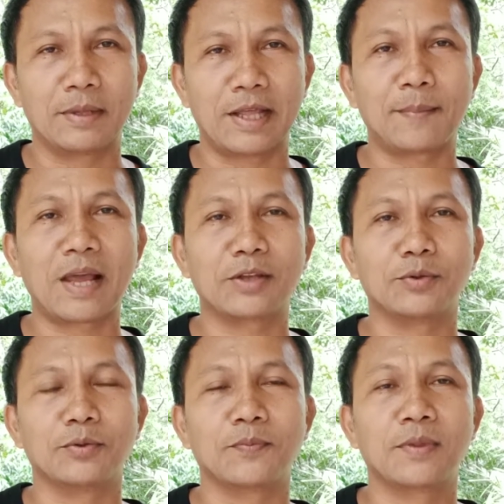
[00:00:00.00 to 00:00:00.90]
ประทับนั่ง
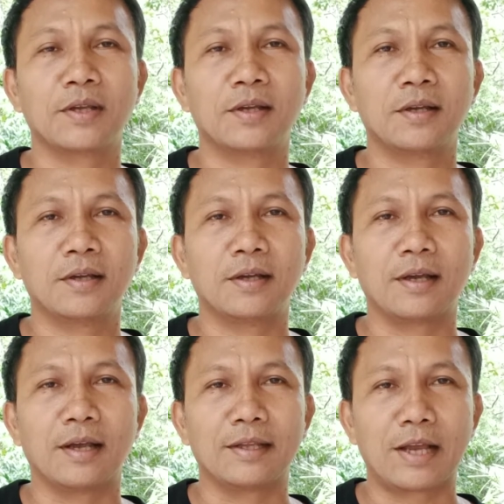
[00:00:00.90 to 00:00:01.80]
อยู่
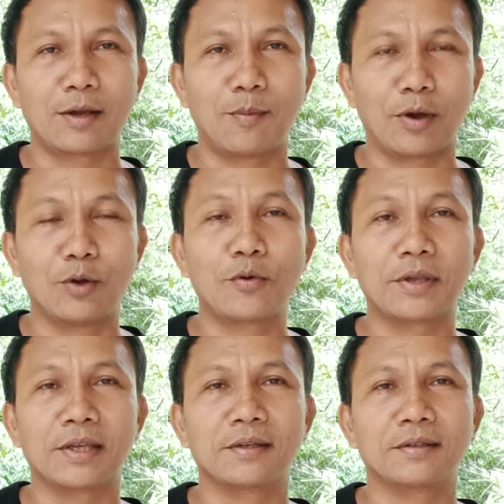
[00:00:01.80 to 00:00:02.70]
ยักษ์ก็บอกให้ลุก
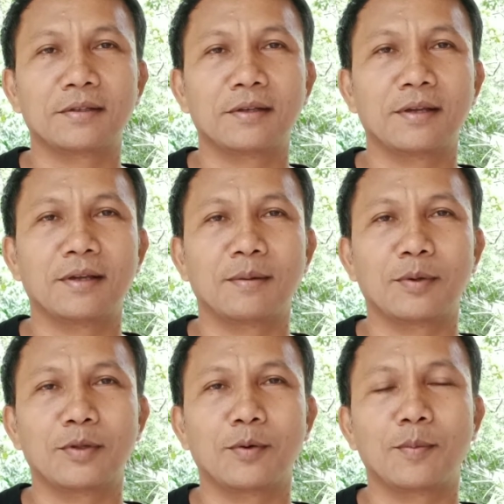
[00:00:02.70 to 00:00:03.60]
อีกพ
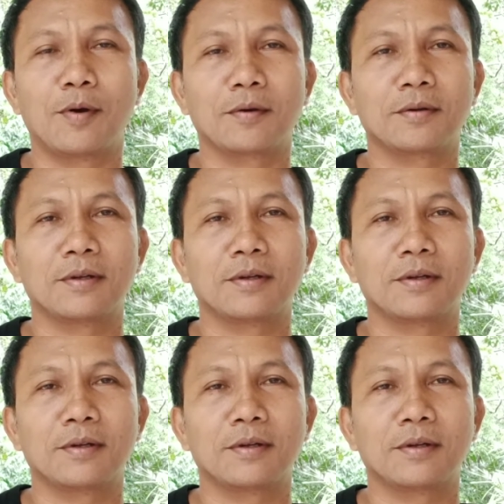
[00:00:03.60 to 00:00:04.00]
ระองค์บอก